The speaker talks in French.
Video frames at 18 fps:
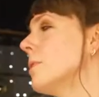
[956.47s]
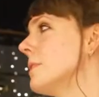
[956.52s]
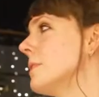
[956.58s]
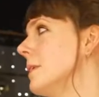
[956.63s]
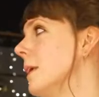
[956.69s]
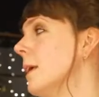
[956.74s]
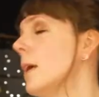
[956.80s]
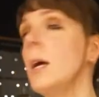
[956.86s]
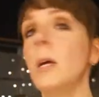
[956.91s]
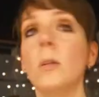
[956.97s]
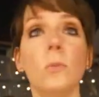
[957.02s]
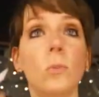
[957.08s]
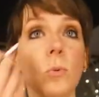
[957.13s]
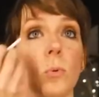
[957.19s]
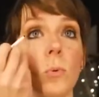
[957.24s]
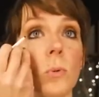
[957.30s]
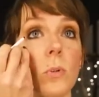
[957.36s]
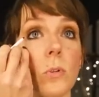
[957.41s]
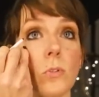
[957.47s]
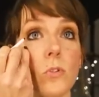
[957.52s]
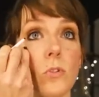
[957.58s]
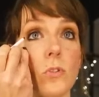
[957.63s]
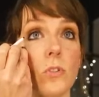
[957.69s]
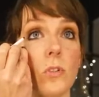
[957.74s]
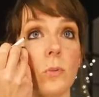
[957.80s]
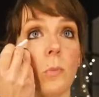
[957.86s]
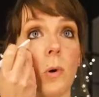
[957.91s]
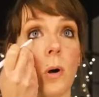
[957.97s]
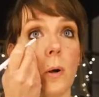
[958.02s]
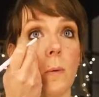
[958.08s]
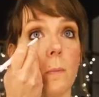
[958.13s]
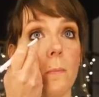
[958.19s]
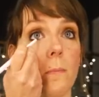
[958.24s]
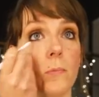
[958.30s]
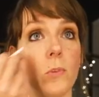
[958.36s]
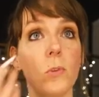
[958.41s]
aussi. Donc, justement,
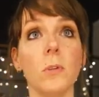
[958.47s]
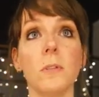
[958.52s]
très ça fait